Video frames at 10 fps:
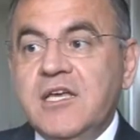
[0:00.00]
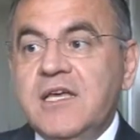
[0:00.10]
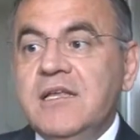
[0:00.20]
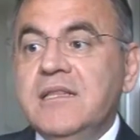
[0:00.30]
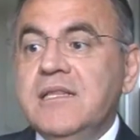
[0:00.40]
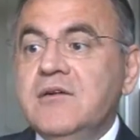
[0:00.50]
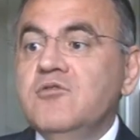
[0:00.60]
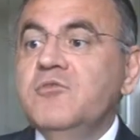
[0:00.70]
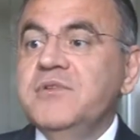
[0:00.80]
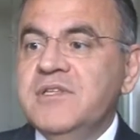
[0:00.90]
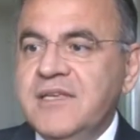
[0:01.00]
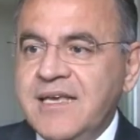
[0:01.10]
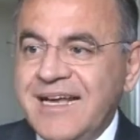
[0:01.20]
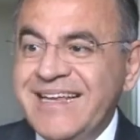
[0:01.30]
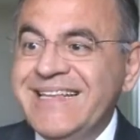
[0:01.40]
é ele não
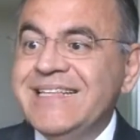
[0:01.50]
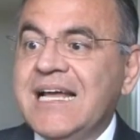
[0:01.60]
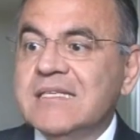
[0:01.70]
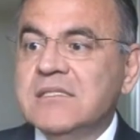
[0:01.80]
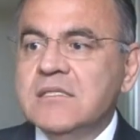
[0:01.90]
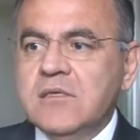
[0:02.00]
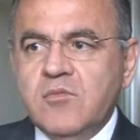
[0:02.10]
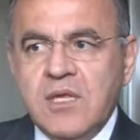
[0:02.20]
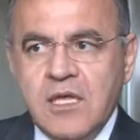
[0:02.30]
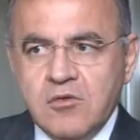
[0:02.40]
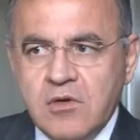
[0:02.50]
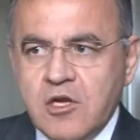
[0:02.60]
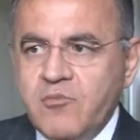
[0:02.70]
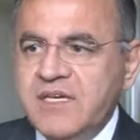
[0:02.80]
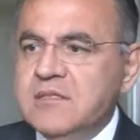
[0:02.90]
obter a quitação
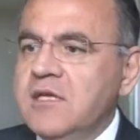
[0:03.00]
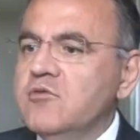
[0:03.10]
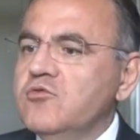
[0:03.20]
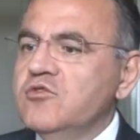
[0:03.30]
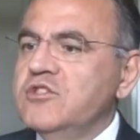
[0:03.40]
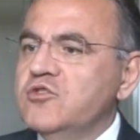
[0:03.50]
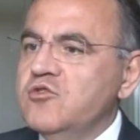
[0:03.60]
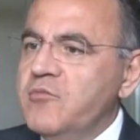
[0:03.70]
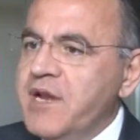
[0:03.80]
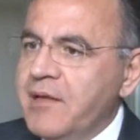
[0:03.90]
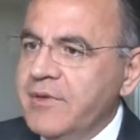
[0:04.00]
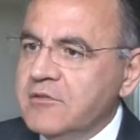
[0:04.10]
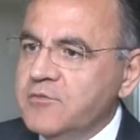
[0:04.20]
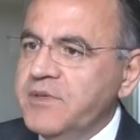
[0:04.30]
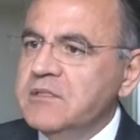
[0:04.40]
eleitoral, mas tem alguns
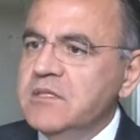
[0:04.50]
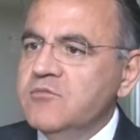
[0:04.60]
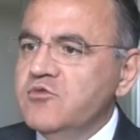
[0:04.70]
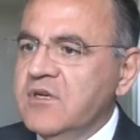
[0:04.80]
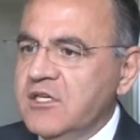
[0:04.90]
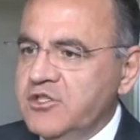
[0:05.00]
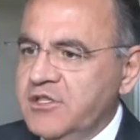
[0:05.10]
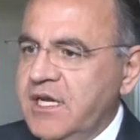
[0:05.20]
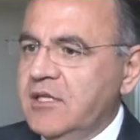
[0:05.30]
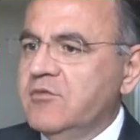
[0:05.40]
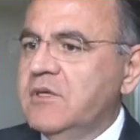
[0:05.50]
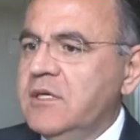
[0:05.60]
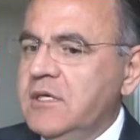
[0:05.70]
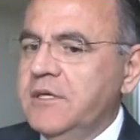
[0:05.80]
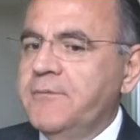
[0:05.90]
desdobramentos. Pensemos no candidato
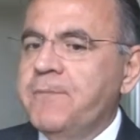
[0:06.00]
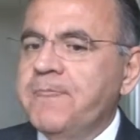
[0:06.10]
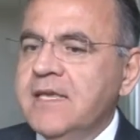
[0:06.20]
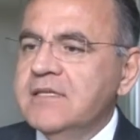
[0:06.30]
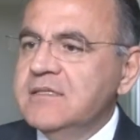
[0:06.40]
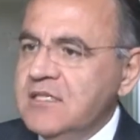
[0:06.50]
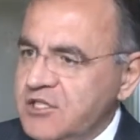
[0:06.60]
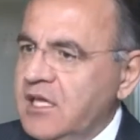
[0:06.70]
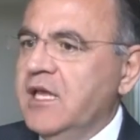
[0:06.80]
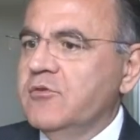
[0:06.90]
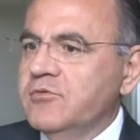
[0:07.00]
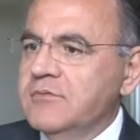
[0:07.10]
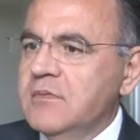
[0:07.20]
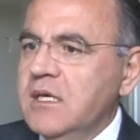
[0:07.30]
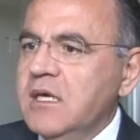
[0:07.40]
que seja eleito.
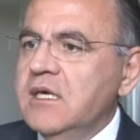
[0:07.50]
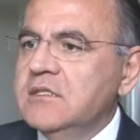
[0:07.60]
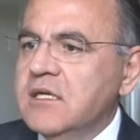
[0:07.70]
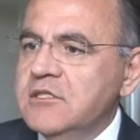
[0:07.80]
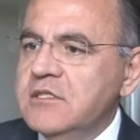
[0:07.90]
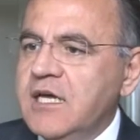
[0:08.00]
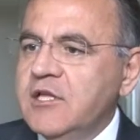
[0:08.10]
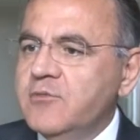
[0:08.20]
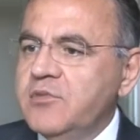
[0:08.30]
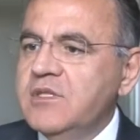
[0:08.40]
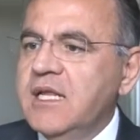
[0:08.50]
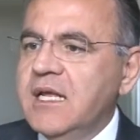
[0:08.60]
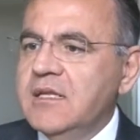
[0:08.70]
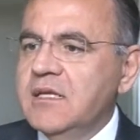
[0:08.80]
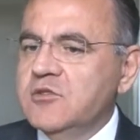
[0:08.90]
Esse candidato
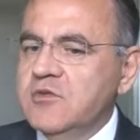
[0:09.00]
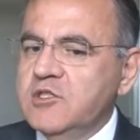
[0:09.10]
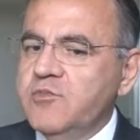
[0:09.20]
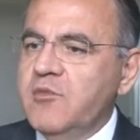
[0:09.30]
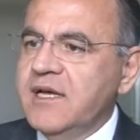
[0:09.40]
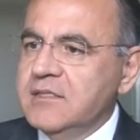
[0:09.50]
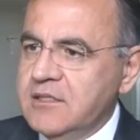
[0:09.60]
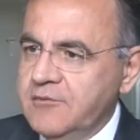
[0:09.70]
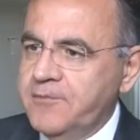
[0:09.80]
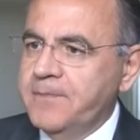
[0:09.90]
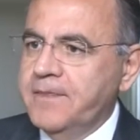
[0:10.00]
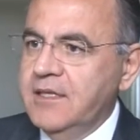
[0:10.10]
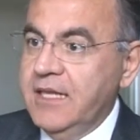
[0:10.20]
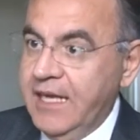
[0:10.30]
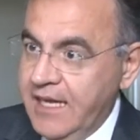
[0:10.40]
poderá ter a sua diplomação
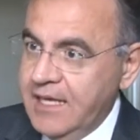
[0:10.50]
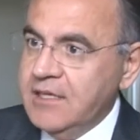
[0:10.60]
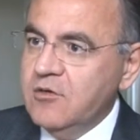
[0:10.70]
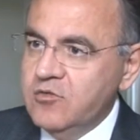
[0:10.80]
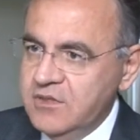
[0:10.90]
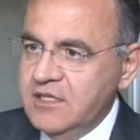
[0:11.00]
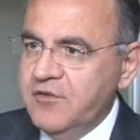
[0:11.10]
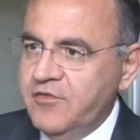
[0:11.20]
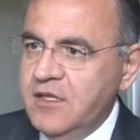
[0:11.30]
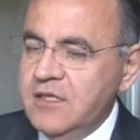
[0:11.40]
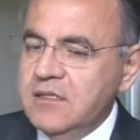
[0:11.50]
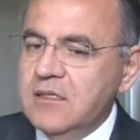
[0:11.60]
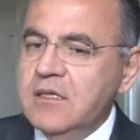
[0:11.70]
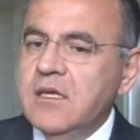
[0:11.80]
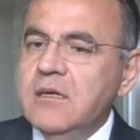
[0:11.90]
negada ou
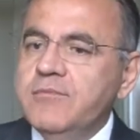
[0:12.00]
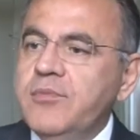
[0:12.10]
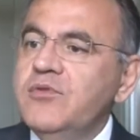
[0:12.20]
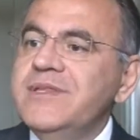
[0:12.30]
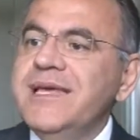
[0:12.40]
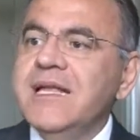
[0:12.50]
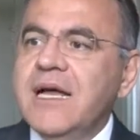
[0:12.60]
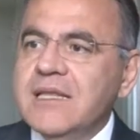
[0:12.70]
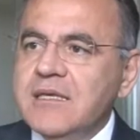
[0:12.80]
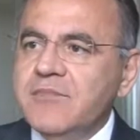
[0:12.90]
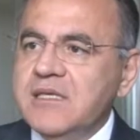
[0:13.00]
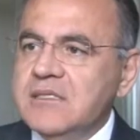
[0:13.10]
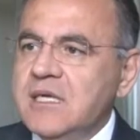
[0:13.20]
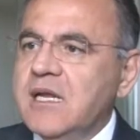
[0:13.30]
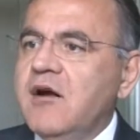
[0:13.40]
indeferida, poderá também
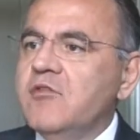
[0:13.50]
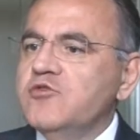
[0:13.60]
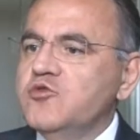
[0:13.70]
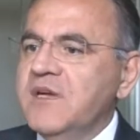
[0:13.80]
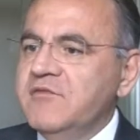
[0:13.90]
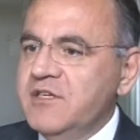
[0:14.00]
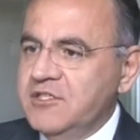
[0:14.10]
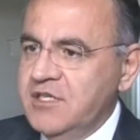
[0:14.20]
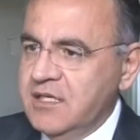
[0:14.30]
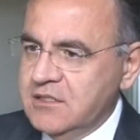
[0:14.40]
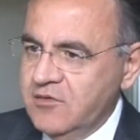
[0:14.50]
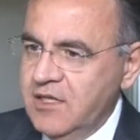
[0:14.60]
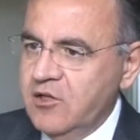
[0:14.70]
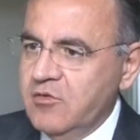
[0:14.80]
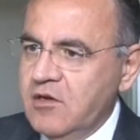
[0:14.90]
ser alvo de uma investigação
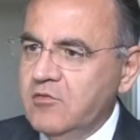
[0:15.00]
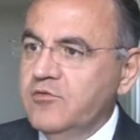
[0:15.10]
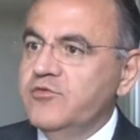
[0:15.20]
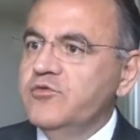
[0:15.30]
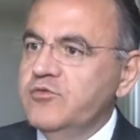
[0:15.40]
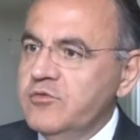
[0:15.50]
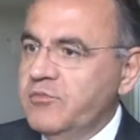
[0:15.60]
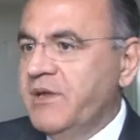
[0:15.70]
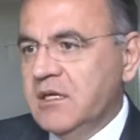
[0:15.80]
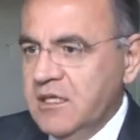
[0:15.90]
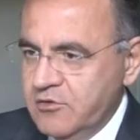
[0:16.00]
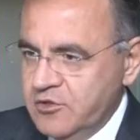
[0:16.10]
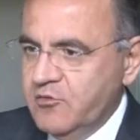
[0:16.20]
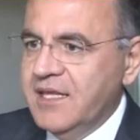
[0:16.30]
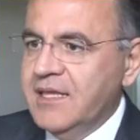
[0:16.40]
eleitoral no futuro, perder o
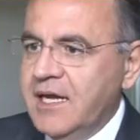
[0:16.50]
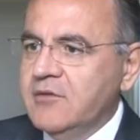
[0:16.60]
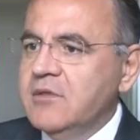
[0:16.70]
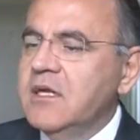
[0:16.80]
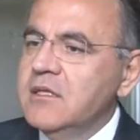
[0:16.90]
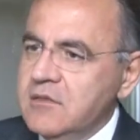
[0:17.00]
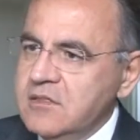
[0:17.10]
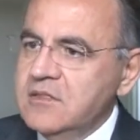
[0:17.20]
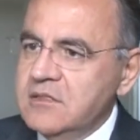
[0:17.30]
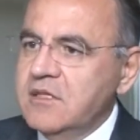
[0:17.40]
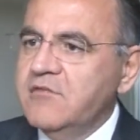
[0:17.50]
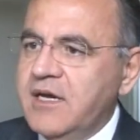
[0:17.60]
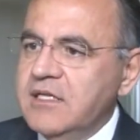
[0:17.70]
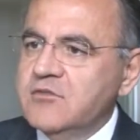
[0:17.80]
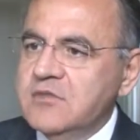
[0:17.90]
seu mandato. Então existem
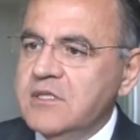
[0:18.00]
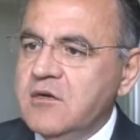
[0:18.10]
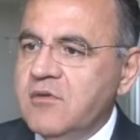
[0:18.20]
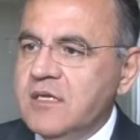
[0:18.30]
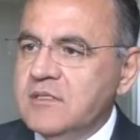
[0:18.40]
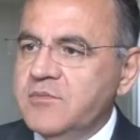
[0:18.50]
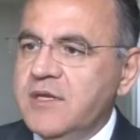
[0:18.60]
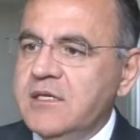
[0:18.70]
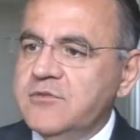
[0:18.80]
várias consequências para